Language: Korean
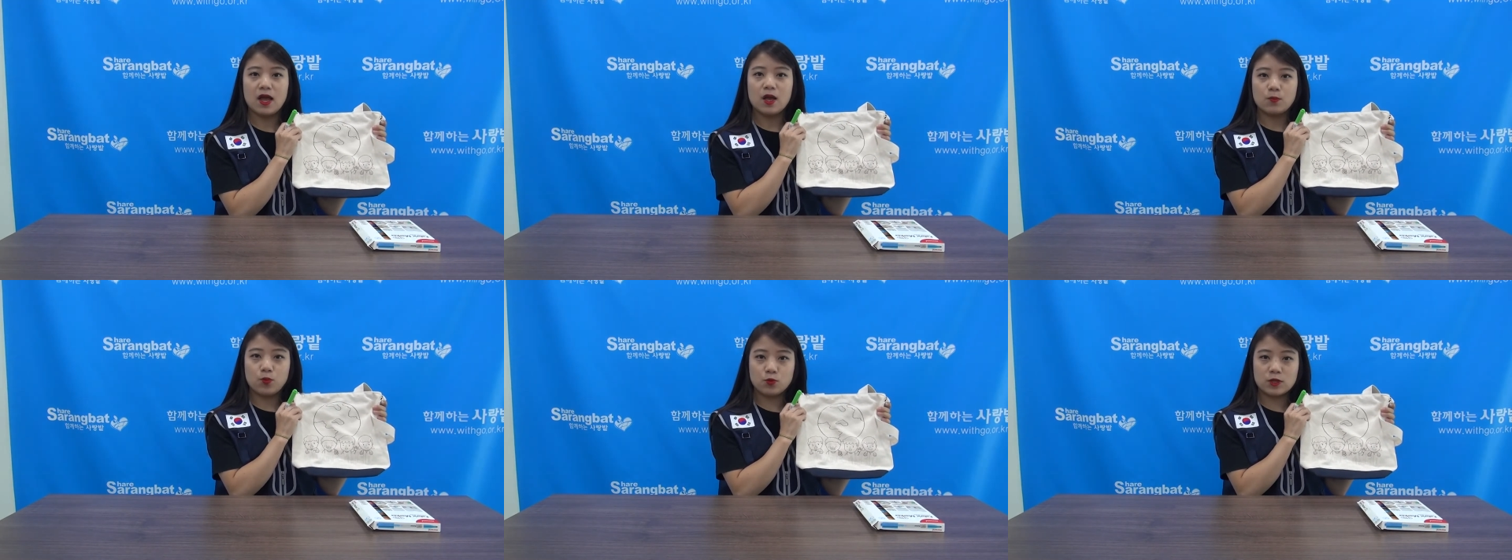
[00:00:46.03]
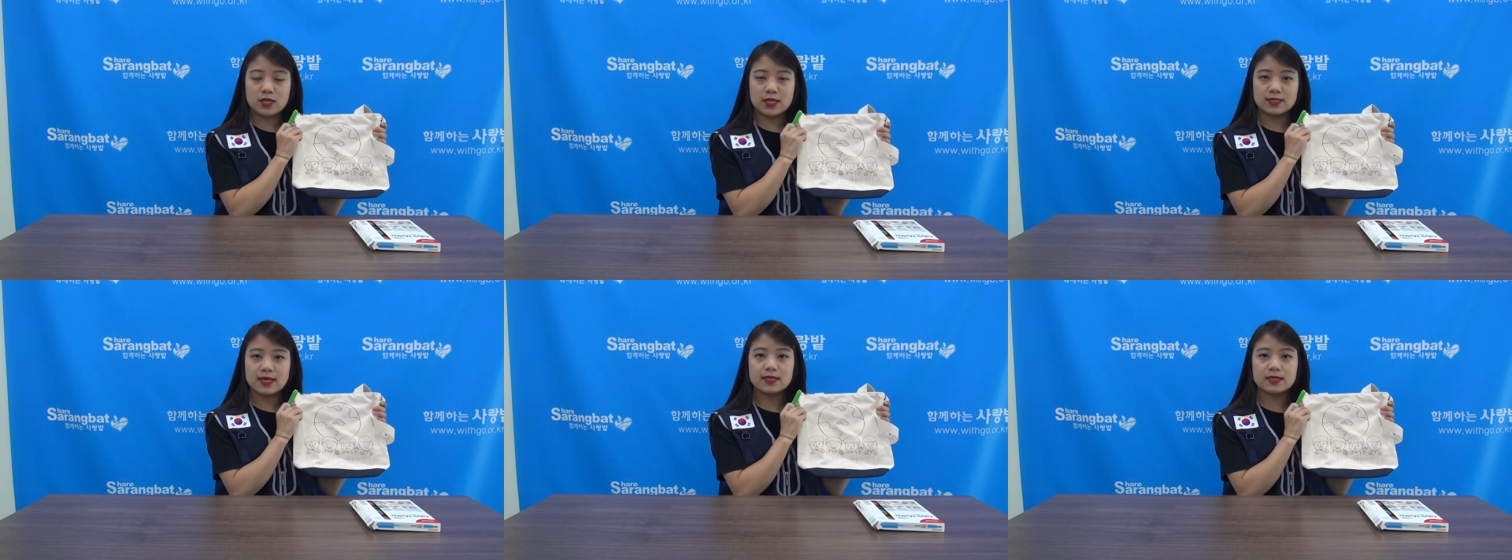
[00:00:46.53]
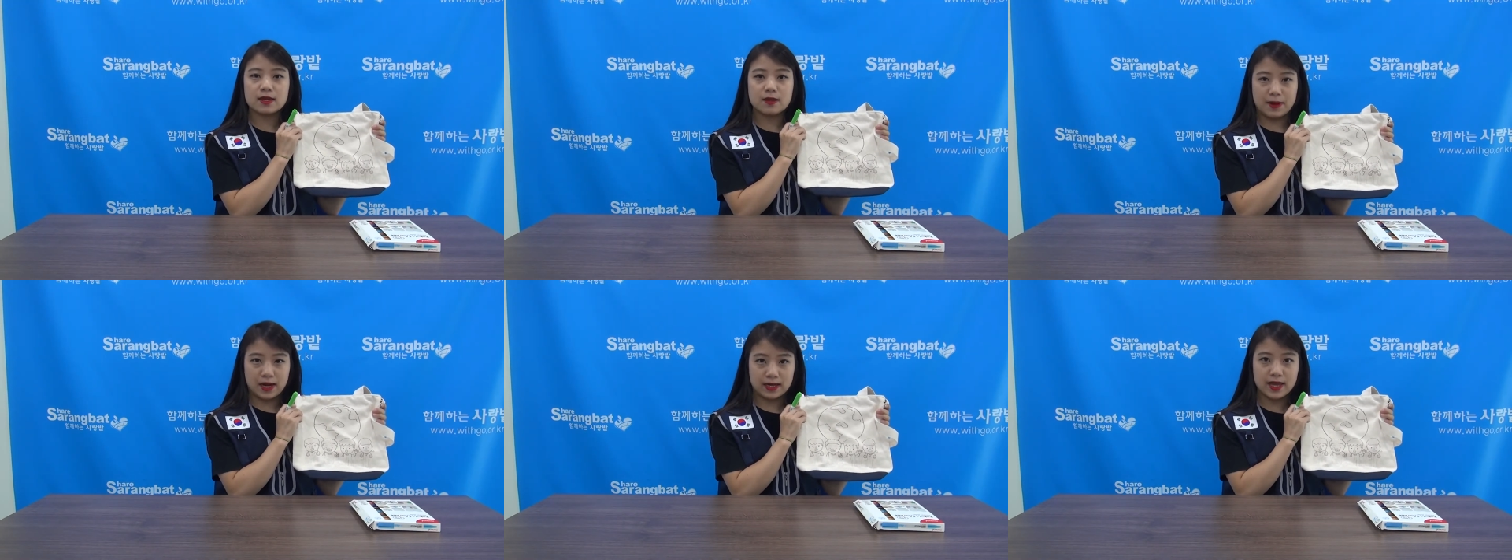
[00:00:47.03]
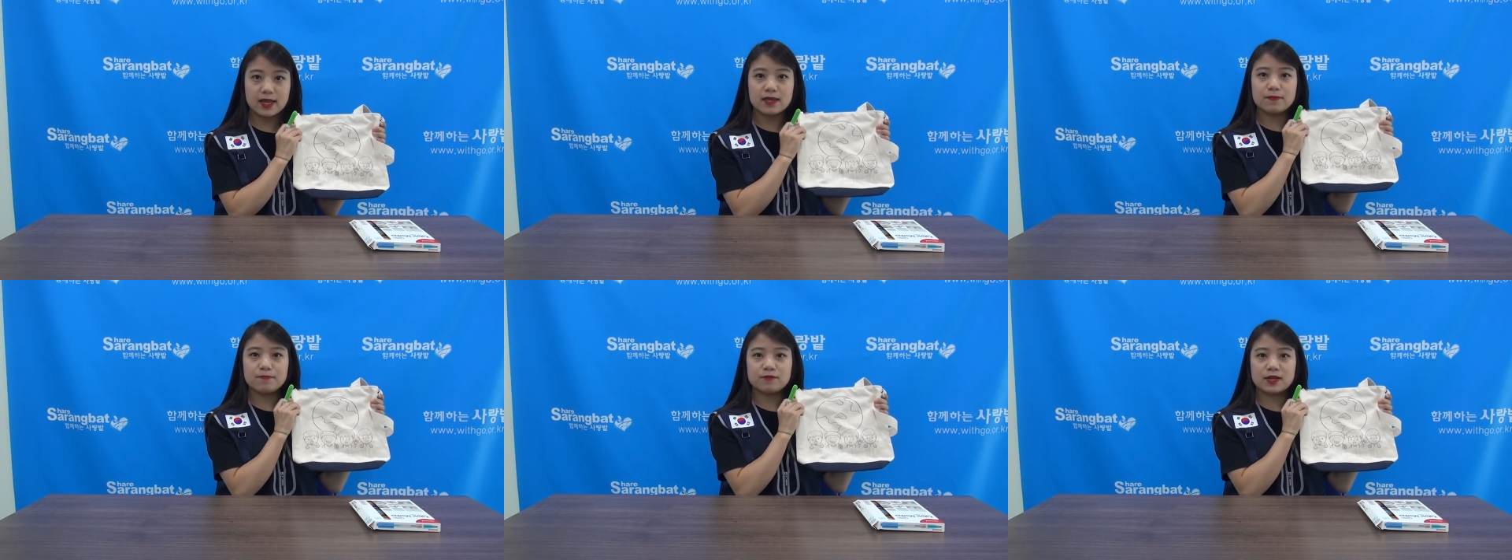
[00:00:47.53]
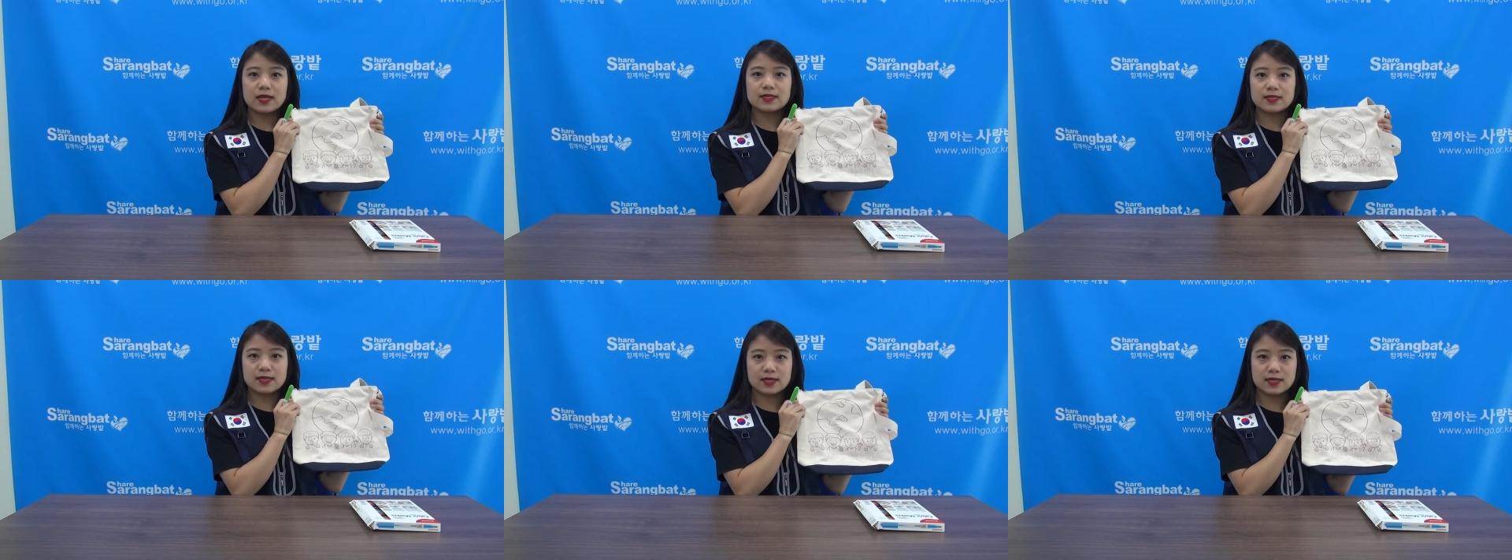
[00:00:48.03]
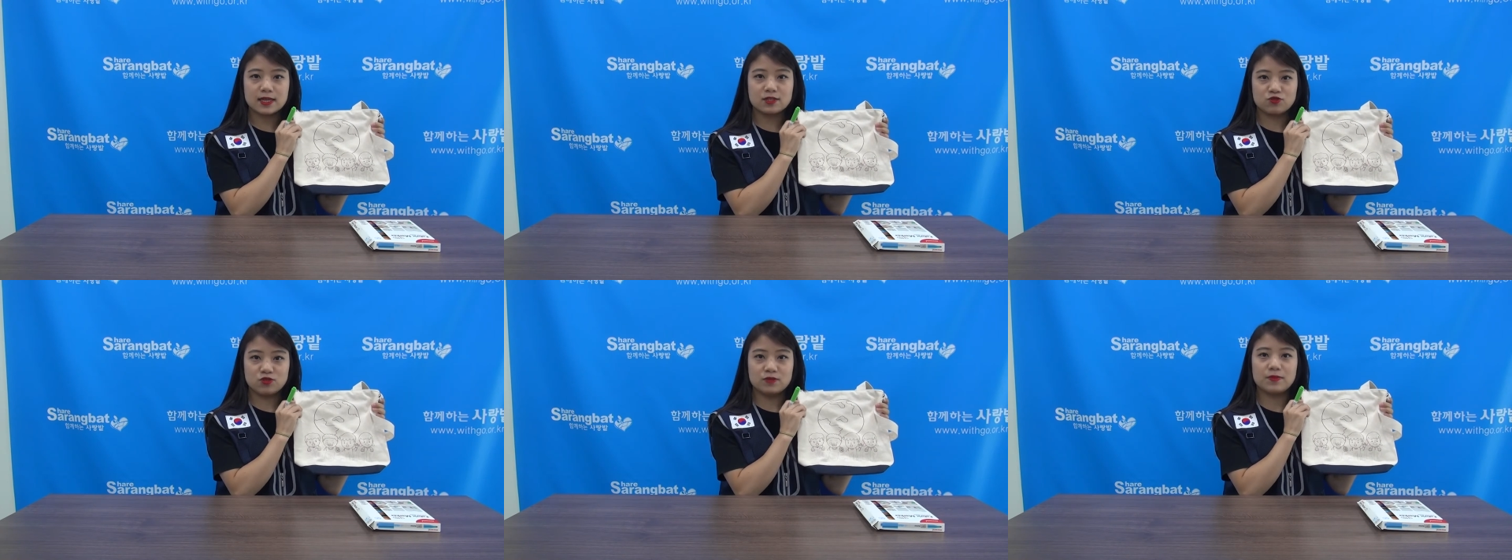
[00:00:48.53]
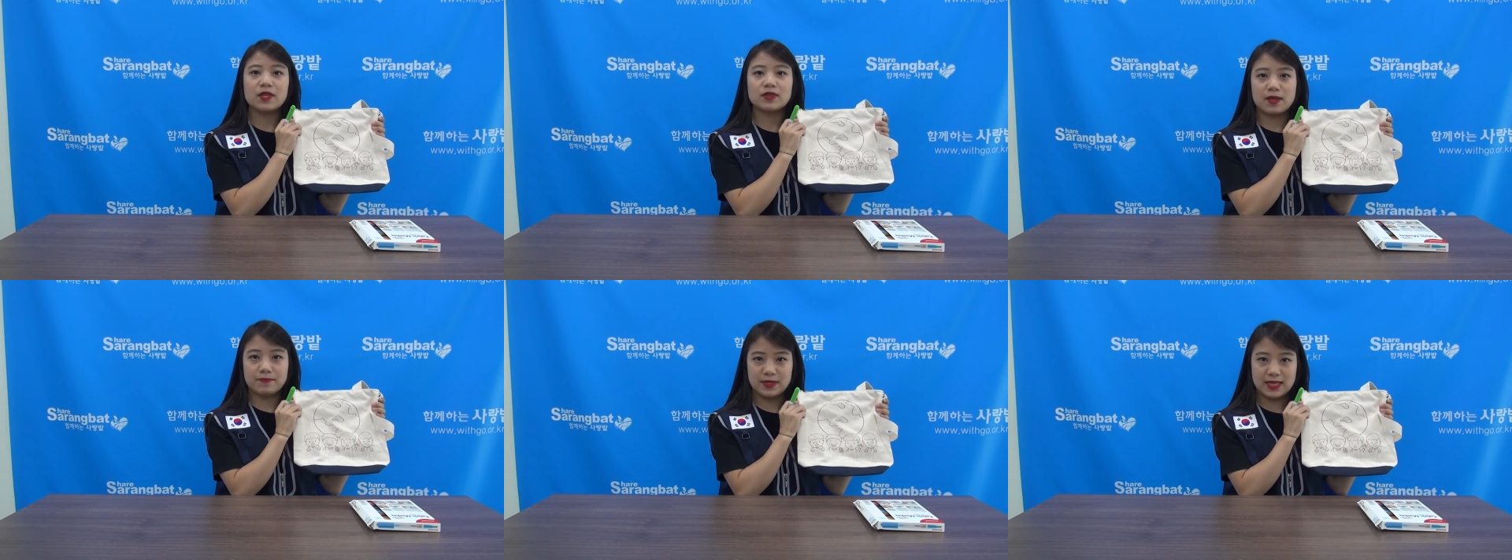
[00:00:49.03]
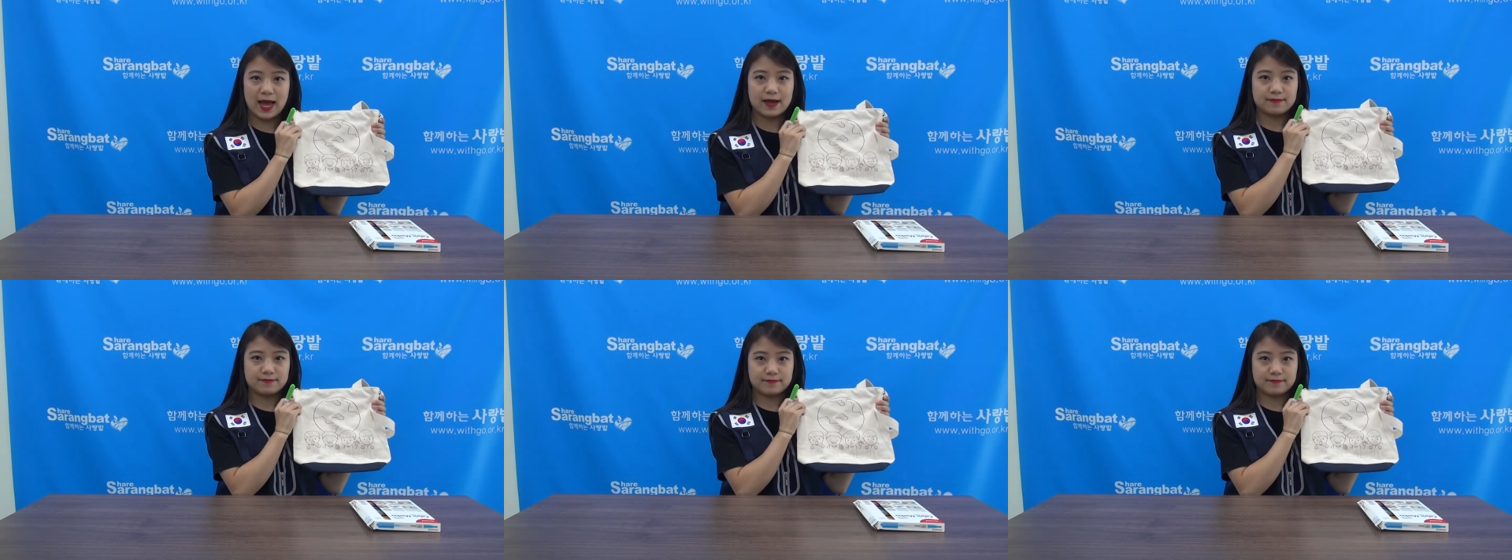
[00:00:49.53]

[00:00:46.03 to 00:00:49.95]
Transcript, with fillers: 본인의 창작에 맞게 예쁘게 채색해 주시면 됩니다.